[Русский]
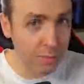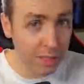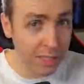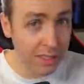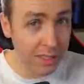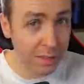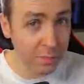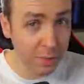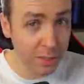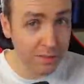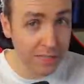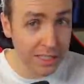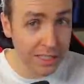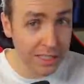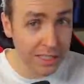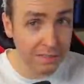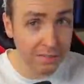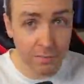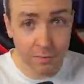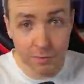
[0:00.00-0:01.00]
это привыкли
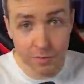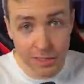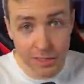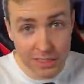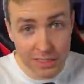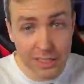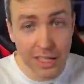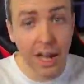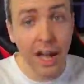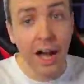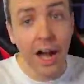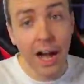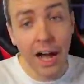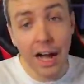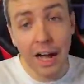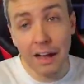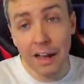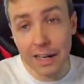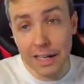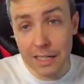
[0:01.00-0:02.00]
видеть, а
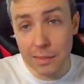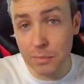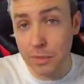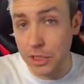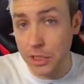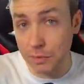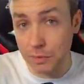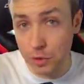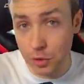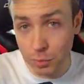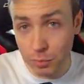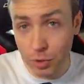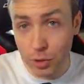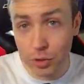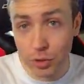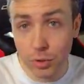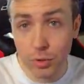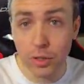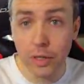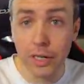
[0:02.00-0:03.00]
либо же в субботу,
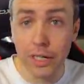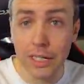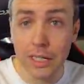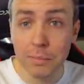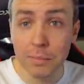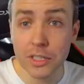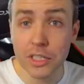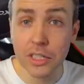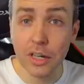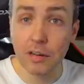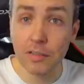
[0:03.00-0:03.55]
либо же в